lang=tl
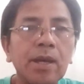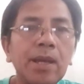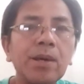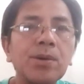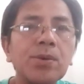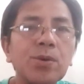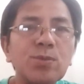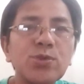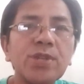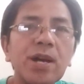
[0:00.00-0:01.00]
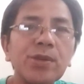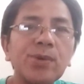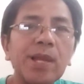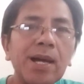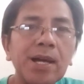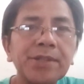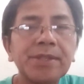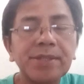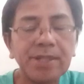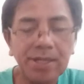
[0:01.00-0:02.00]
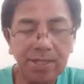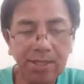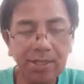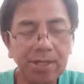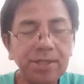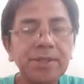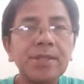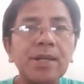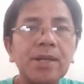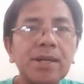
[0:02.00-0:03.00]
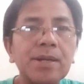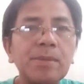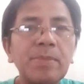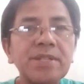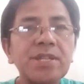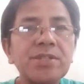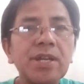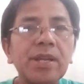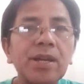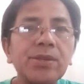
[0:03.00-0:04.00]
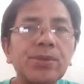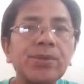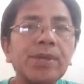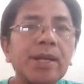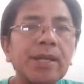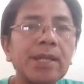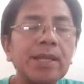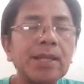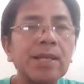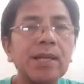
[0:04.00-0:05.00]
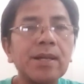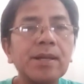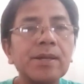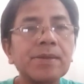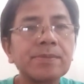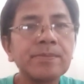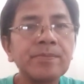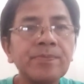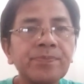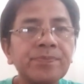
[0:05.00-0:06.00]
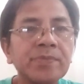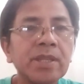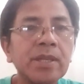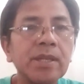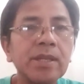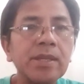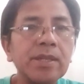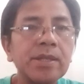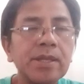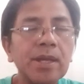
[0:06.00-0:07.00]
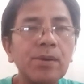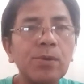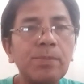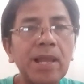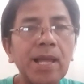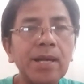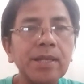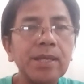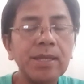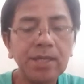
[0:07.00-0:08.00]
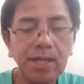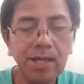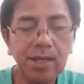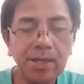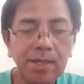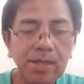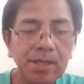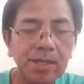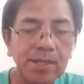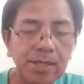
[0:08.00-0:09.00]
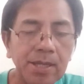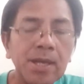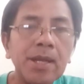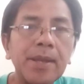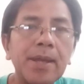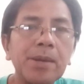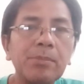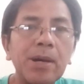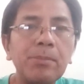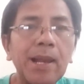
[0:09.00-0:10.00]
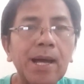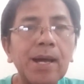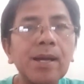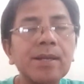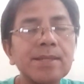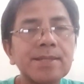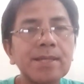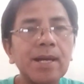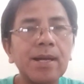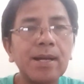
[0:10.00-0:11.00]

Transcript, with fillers: Hello, kumusta kayong lahat? At uh, pasensya na kayo dahil uh, hindi ako palaging uh, ah, nagba-vlog sa